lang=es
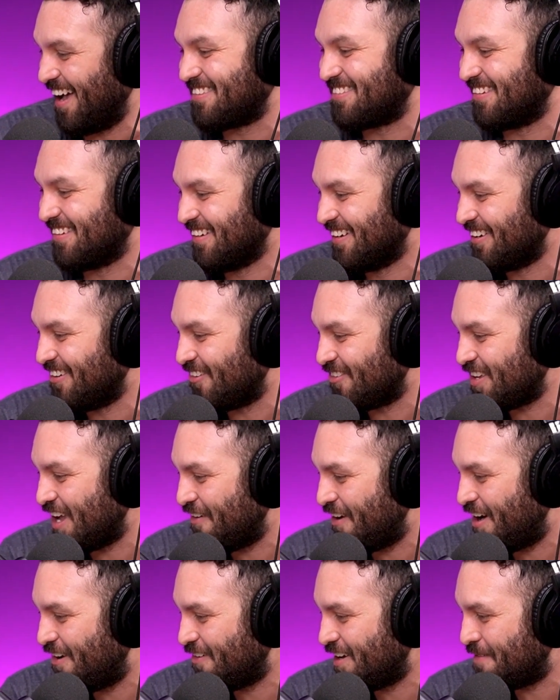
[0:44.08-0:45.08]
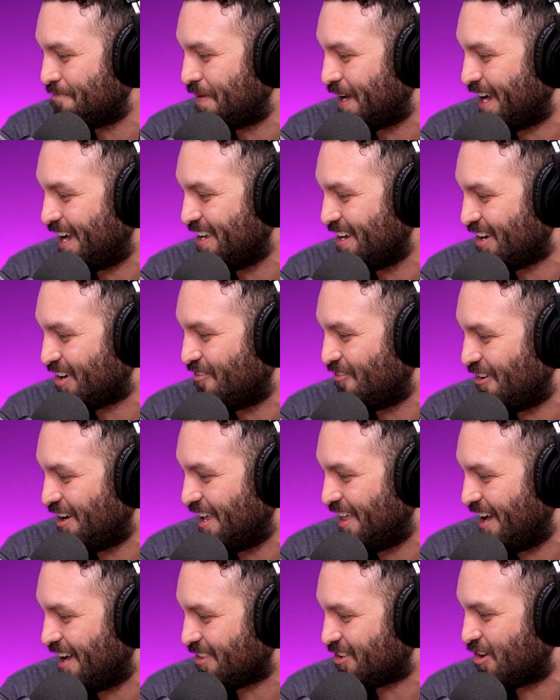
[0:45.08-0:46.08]
ah, nos lleva a una pequeña
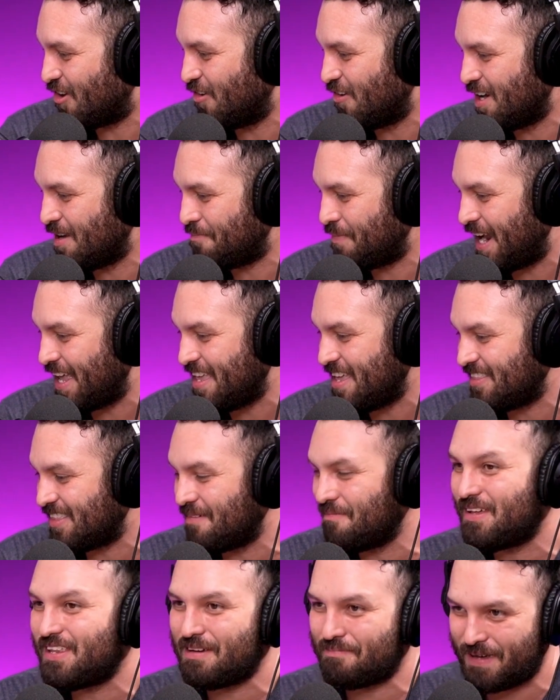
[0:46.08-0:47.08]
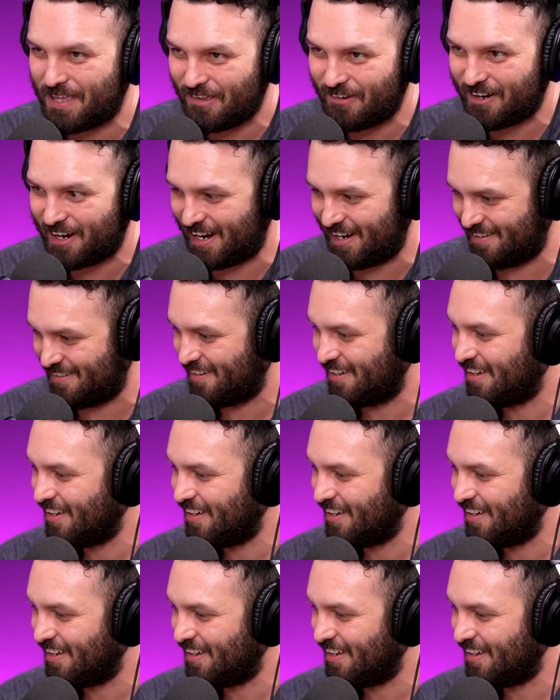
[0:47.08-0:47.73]
comunidad con una playita media pedorra.